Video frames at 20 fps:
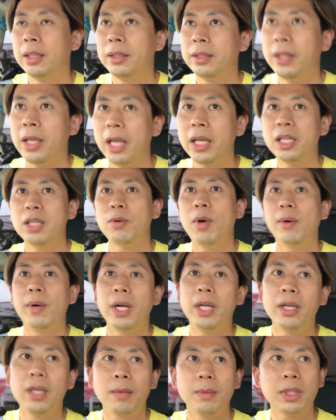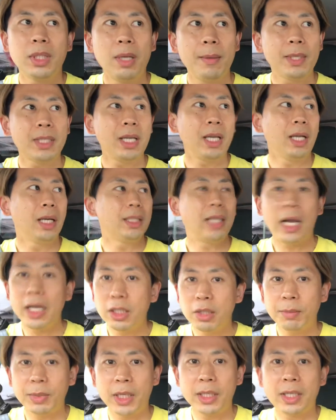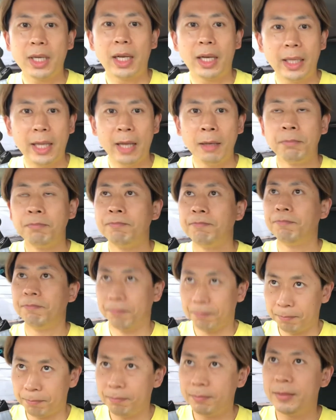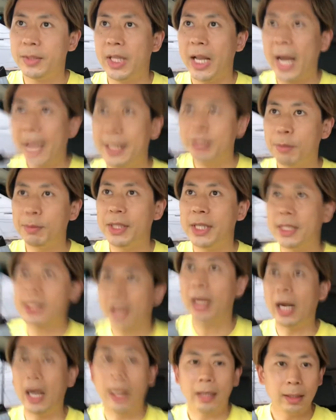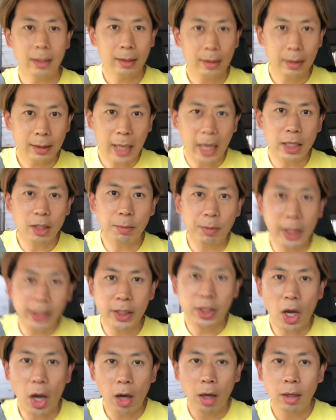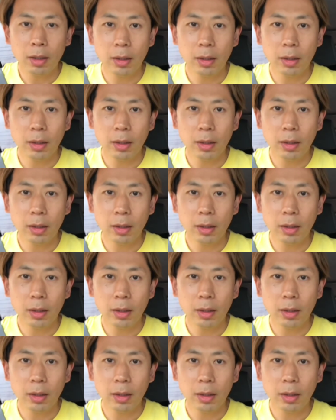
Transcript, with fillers: 天気は悪いかもしれませんが大丈夫ですからね大丈夫ですから大丈夫ですよ